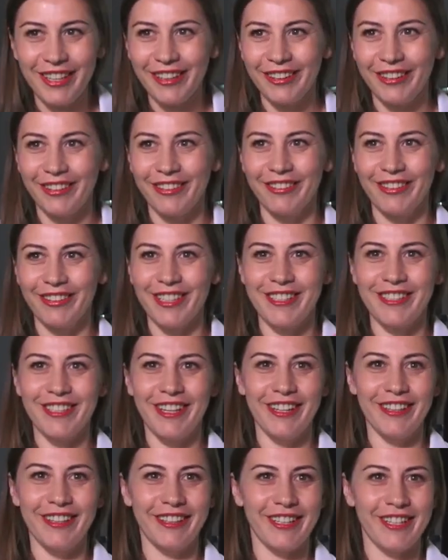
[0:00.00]
тут
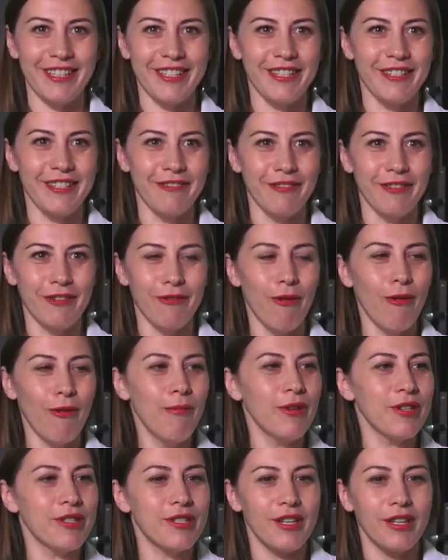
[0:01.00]
вырастает красивый
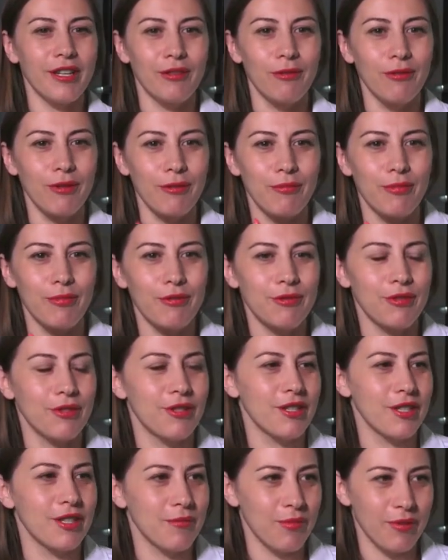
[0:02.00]
комплекс, который просто
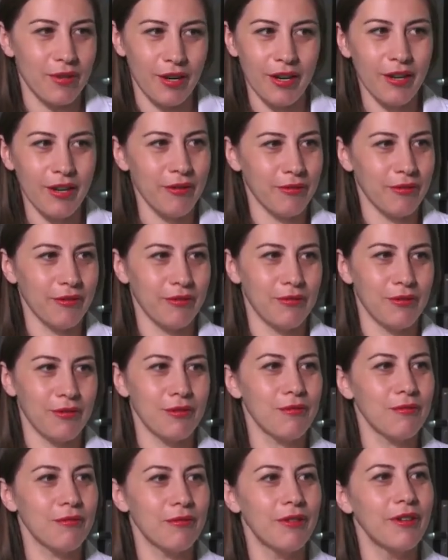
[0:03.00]
разбирают и
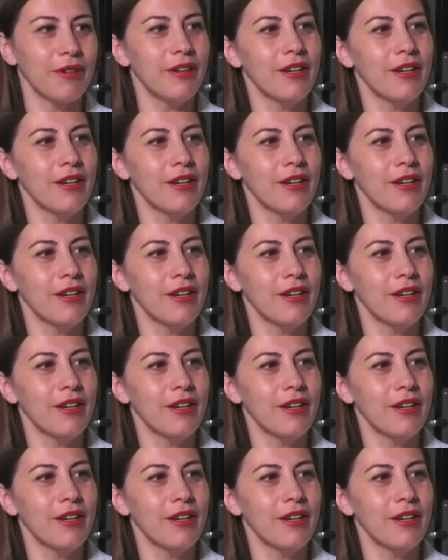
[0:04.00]
все.